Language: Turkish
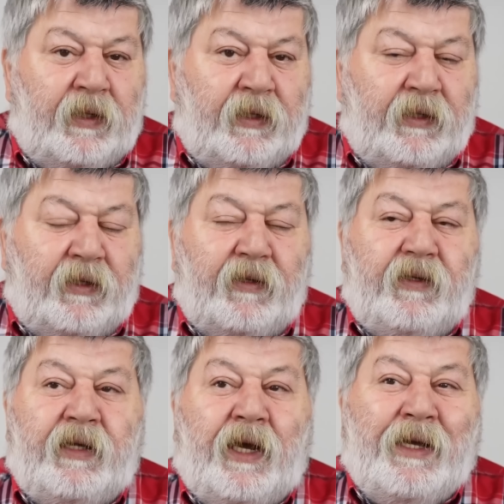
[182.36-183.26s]

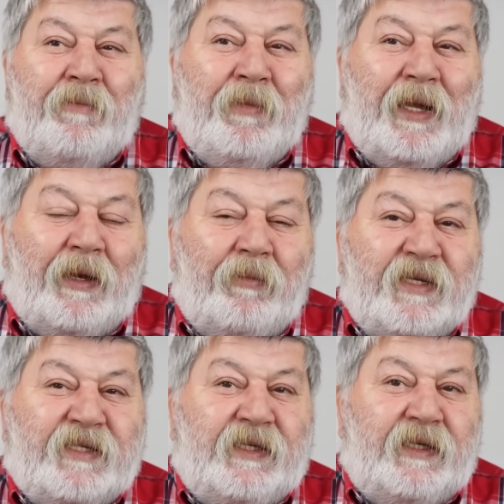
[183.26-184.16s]
yayının
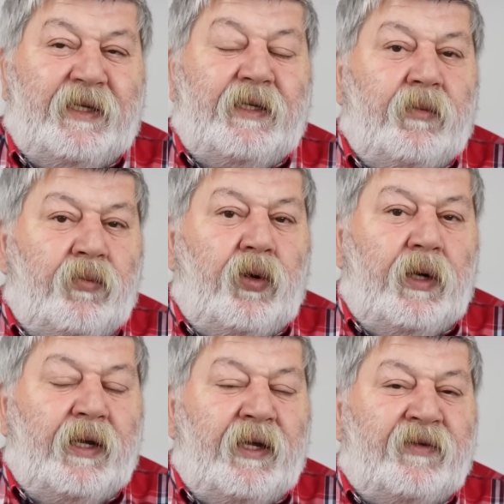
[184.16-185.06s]
yayımlanmasının
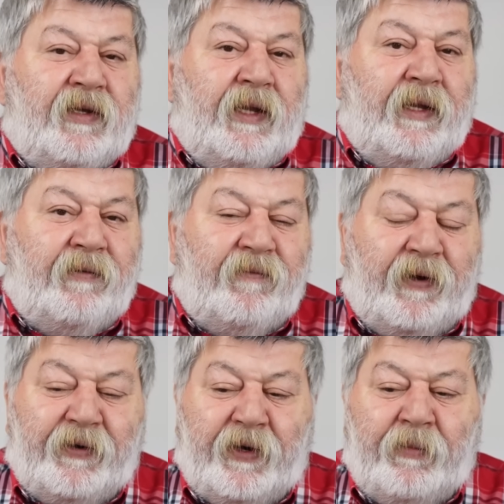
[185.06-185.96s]
böyle etkileri
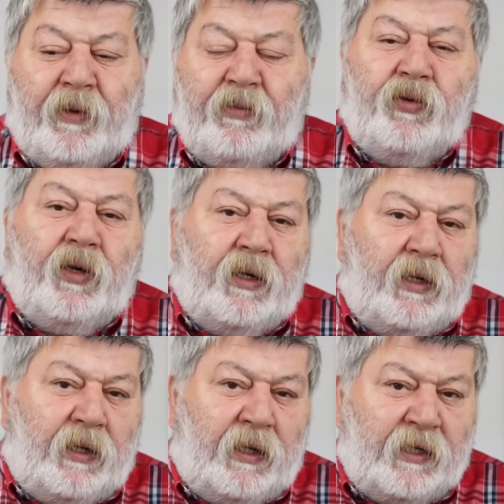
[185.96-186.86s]
var ama bu
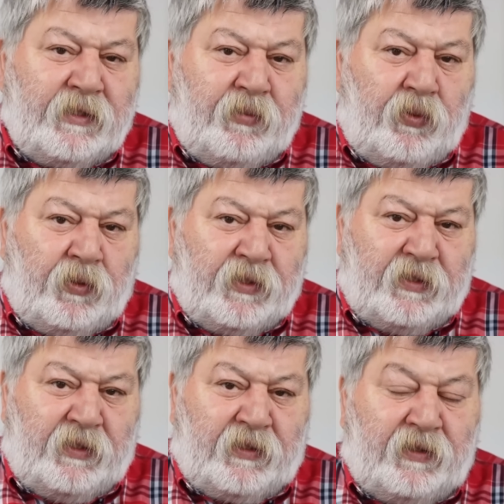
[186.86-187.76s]
az bir
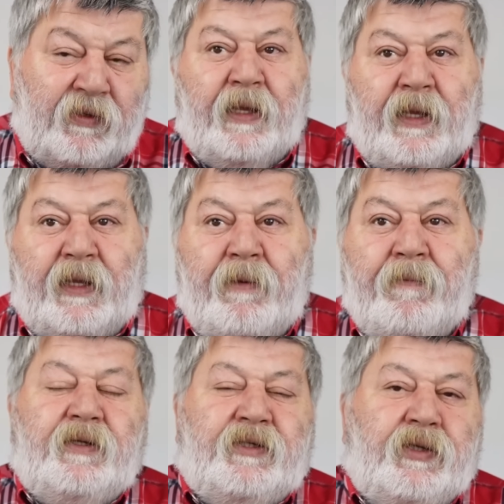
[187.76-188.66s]
olasılıktır ya da
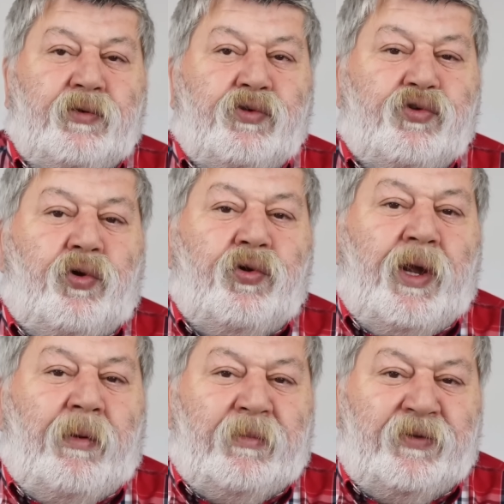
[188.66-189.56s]
işte o son
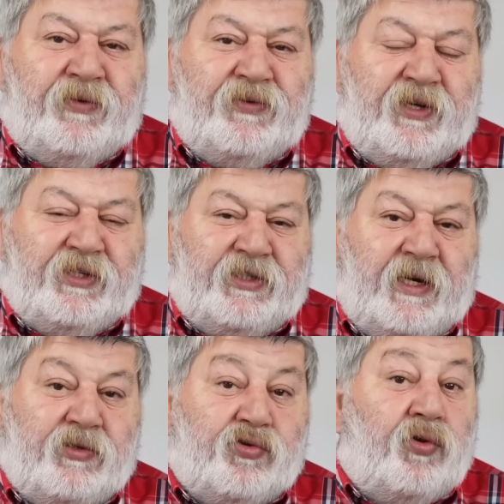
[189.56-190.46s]
damladır,
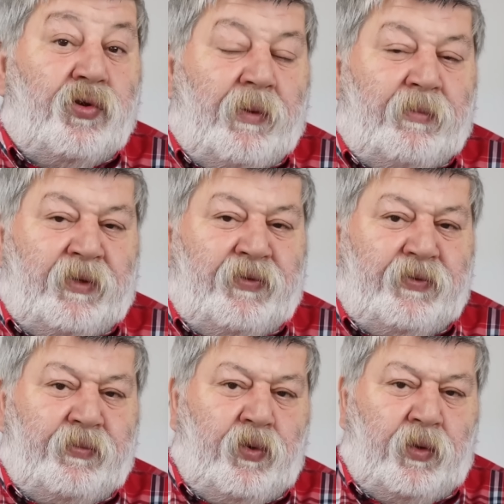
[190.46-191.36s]
taşıran son
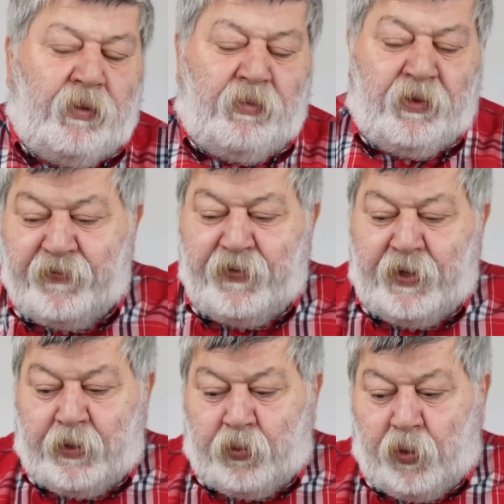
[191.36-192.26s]
damladır. Bu olabilir. Ve
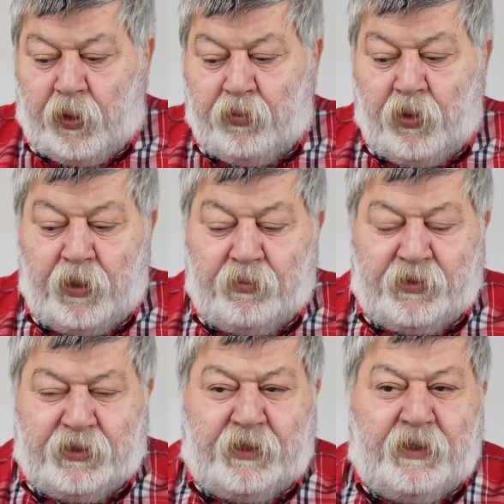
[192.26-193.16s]
Erdoğan böyle bir
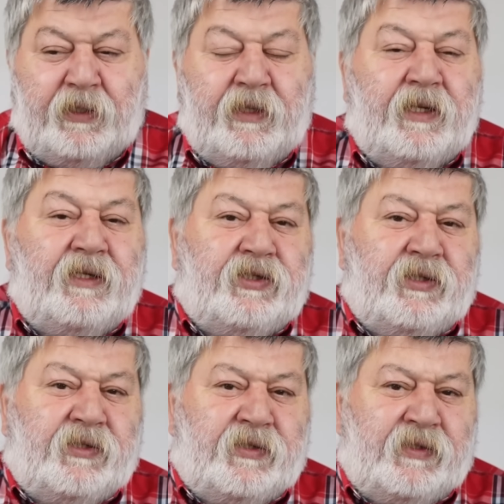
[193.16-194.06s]
şeyi niye
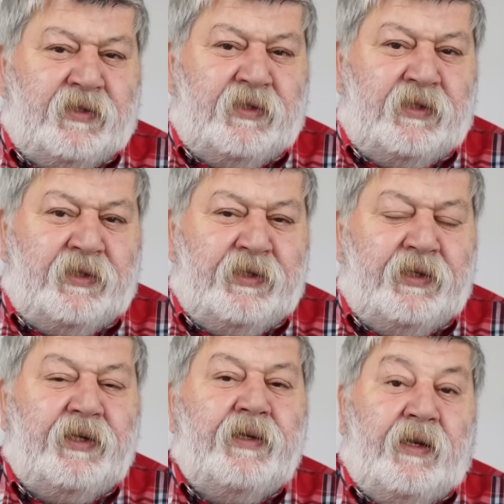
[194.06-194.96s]
dışarı
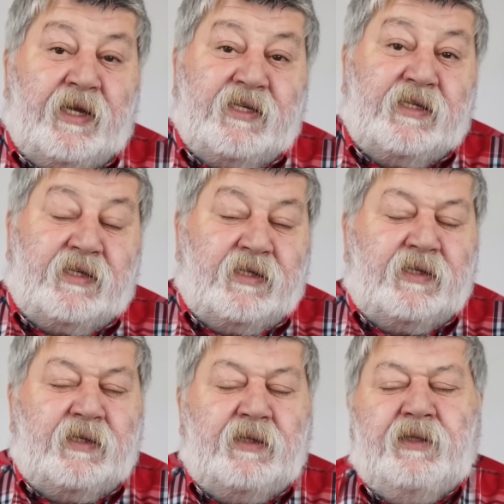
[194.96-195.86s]
sızdırıldığını, nasıl
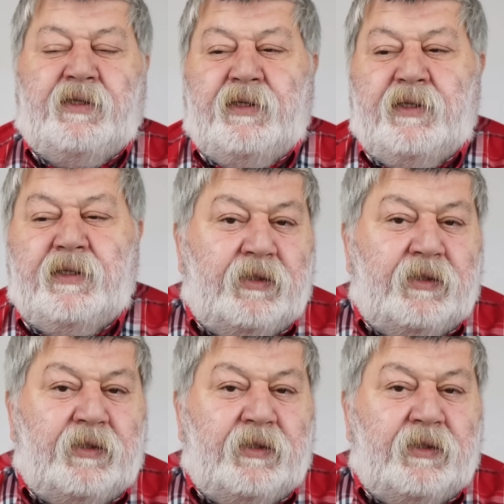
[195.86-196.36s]
sızdırıldığını